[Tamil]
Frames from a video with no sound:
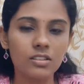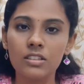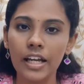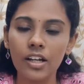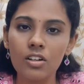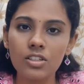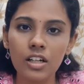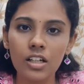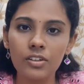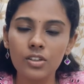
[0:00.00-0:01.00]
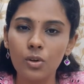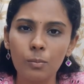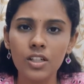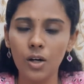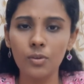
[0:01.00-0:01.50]
சைக்கலாஜிக்கலி வந்து
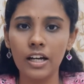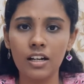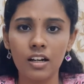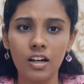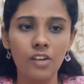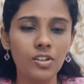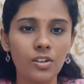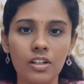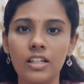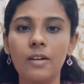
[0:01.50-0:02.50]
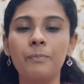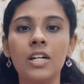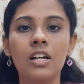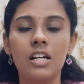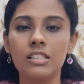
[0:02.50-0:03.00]
ரொம்ப டவுன் ஆகிடுறாங்க அவங்களுடைய
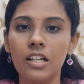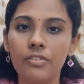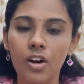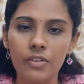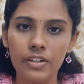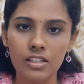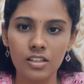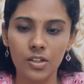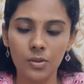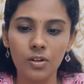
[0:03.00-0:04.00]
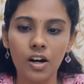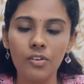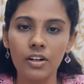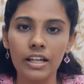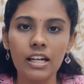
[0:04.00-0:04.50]
செல்ஃப் கான்ஃபிடென்ஸ் இருக்கட்டும்
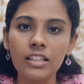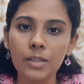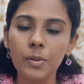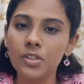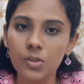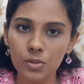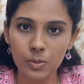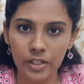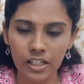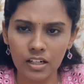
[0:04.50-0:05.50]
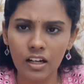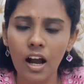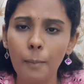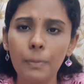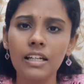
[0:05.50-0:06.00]
அவங்களுடைய எல்லாத்தையுமே வந்து லூஸ் பண்ணிடுறாங்க
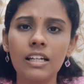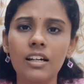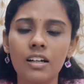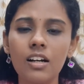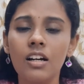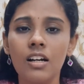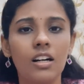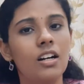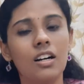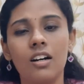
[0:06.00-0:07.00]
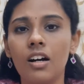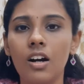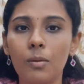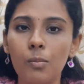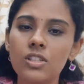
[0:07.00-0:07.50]
அப்படி இல்லைனா
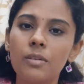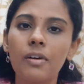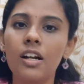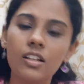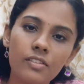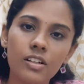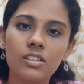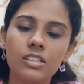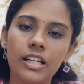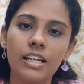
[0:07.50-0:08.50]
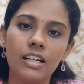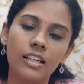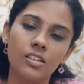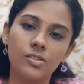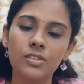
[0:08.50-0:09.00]
மோசமான ஸ்டேட்
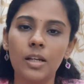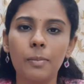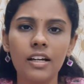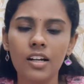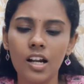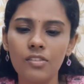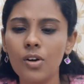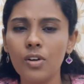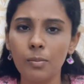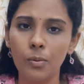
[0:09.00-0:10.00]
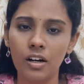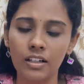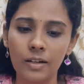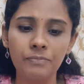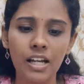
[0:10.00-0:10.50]
லைக் சூசைட் பண்ணிக்கிற அளவுக்கு கூட
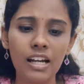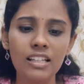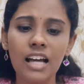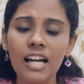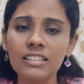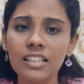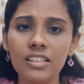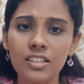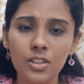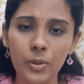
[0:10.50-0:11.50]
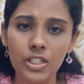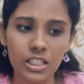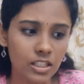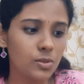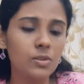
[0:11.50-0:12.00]
போகிறாங்க அண்ட் இந்த ஆன்சைட்டி
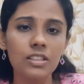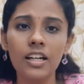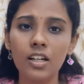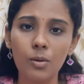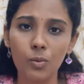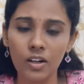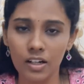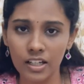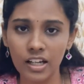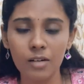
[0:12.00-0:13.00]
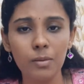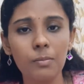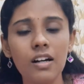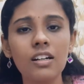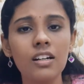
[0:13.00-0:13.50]
சுச்சுவேஷனில் சூசைடுக்கு முன்னாடியே நம்ம
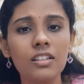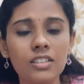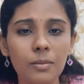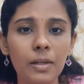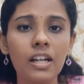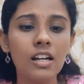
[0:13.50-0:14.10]
மன அழுத்தமே